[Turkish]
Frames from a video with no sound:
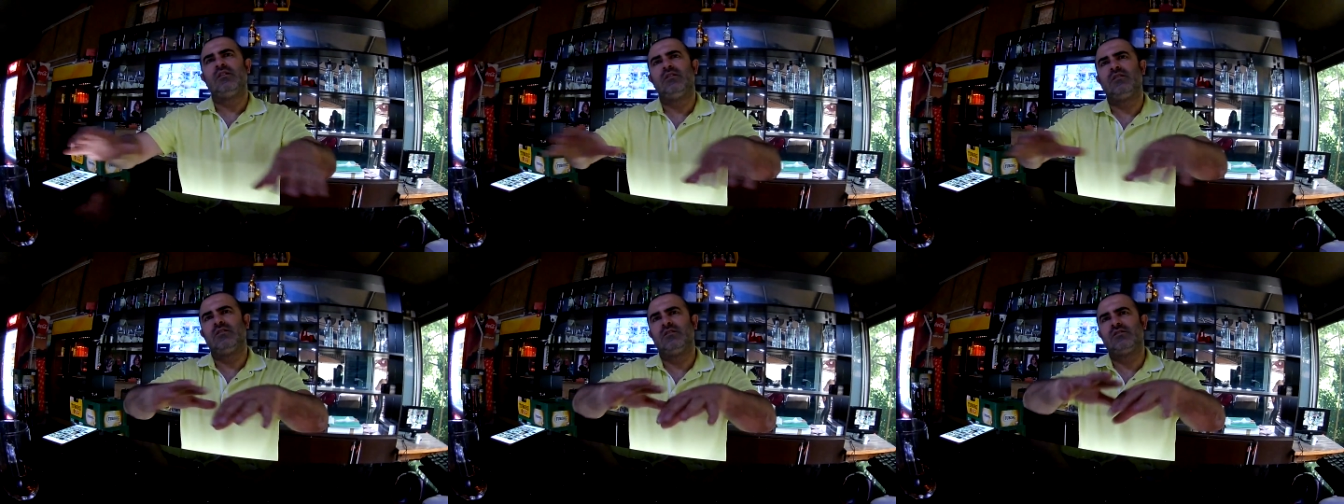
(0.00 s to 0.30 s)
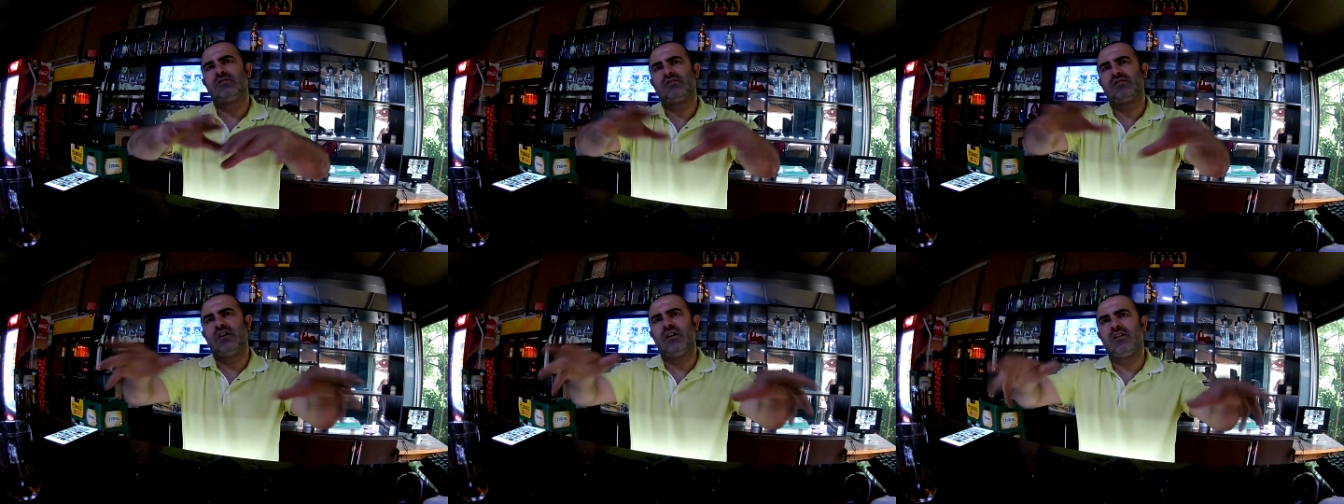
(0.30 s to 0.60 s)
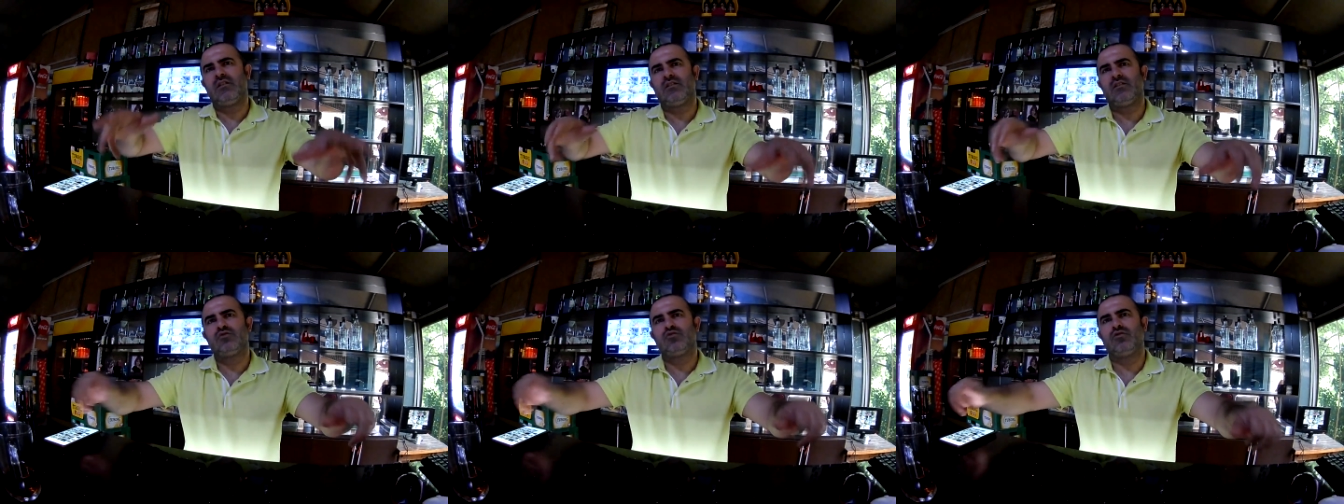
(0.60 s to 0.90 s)
Ee,
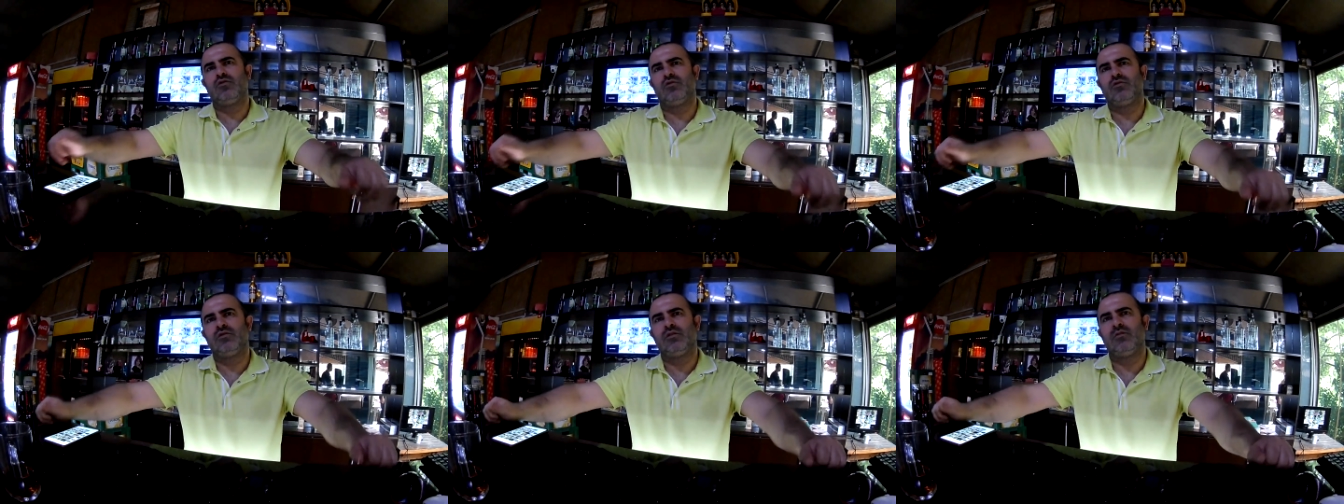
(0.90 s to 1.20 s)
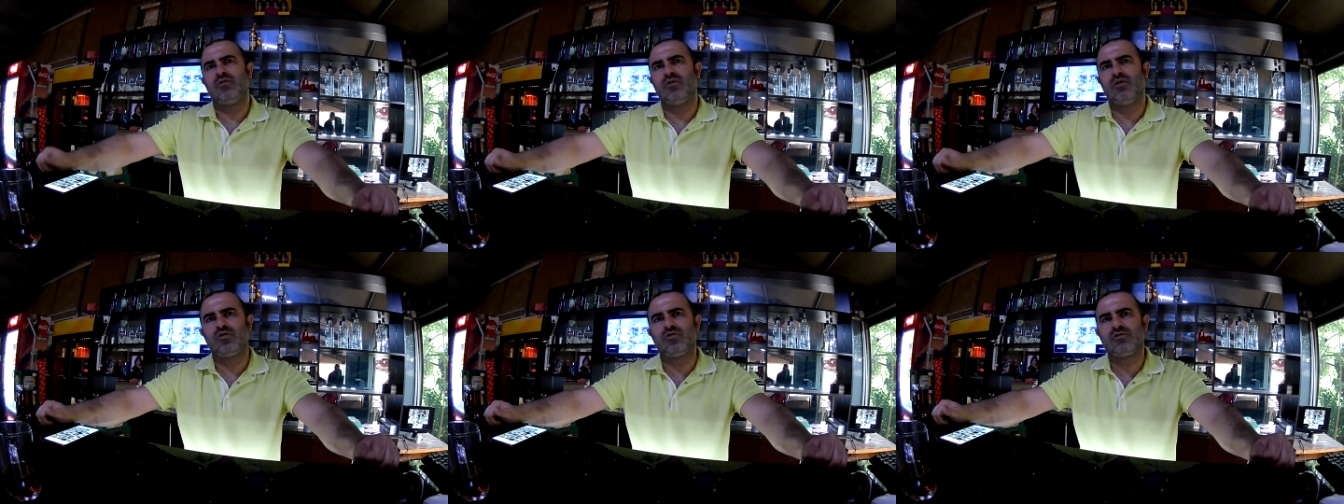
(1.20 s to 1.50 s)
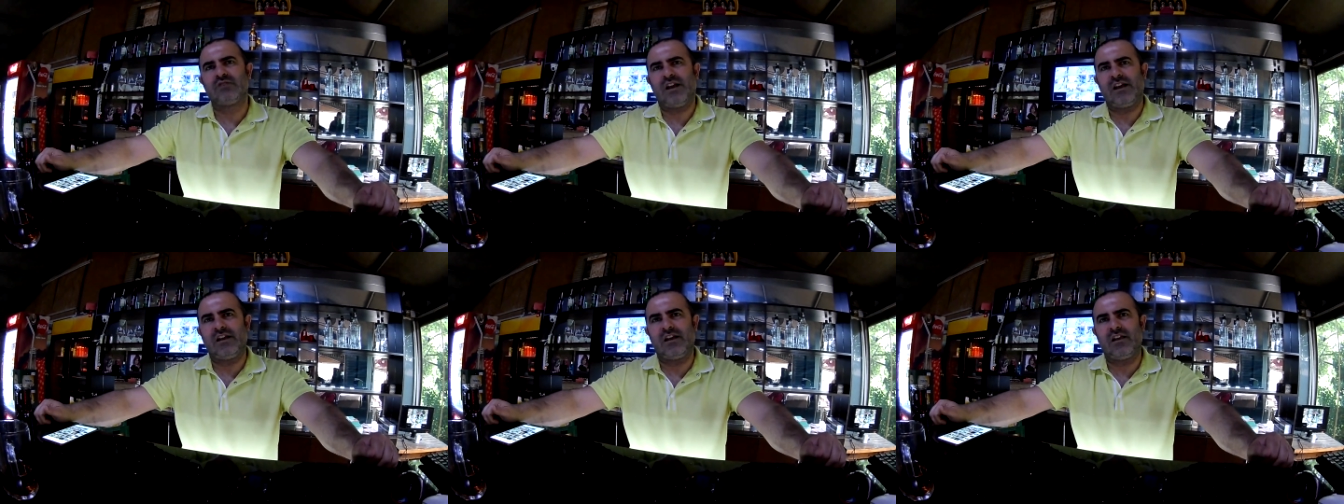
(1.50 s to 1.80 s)
sağında solunda böyle
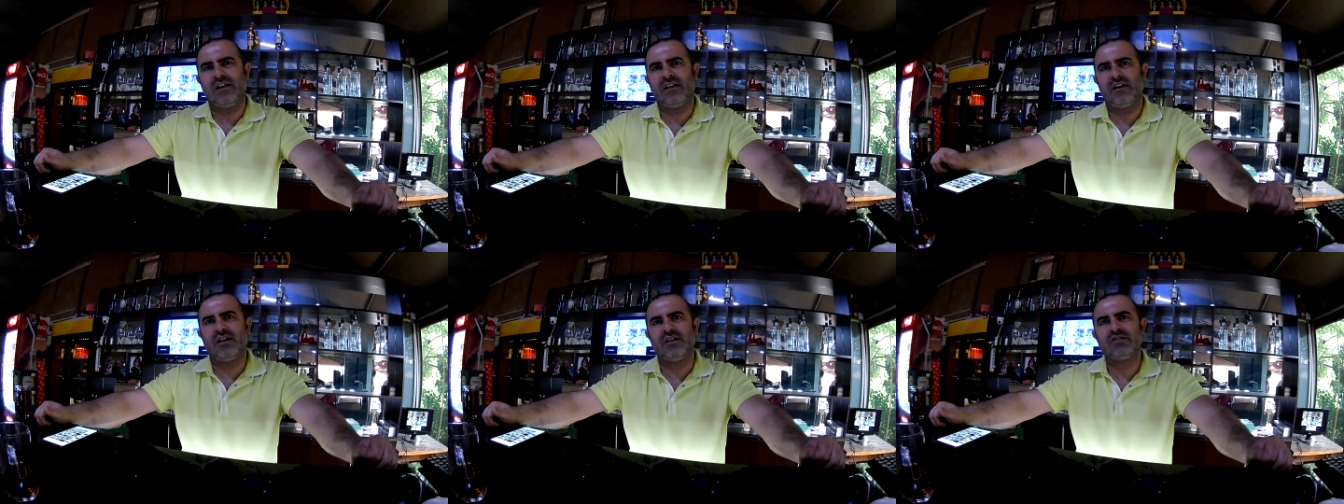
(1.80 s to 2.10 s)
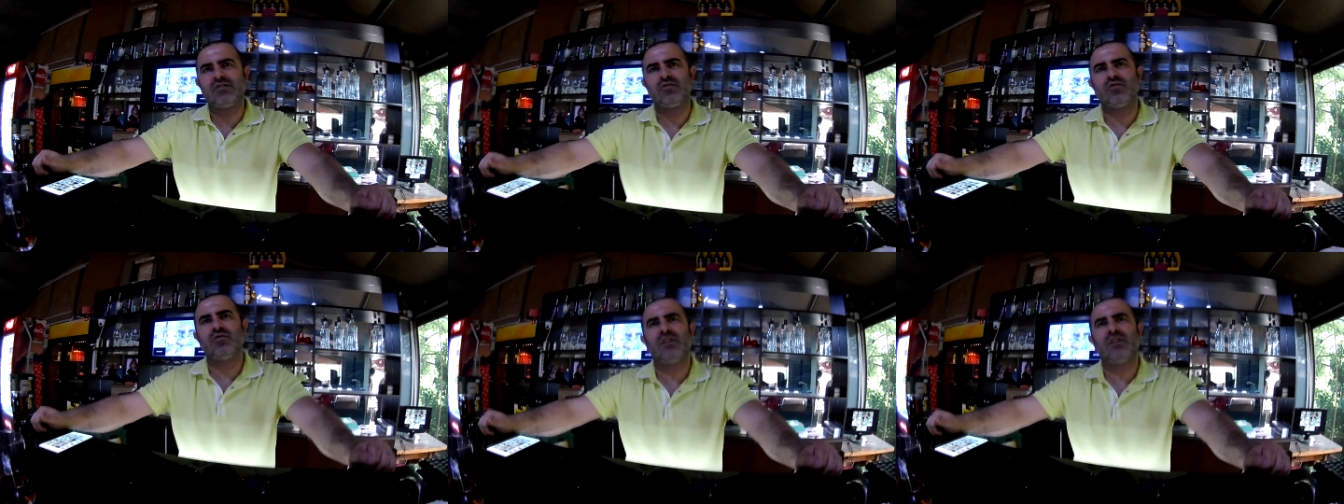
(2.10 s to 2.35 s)
güzel yerler açtı.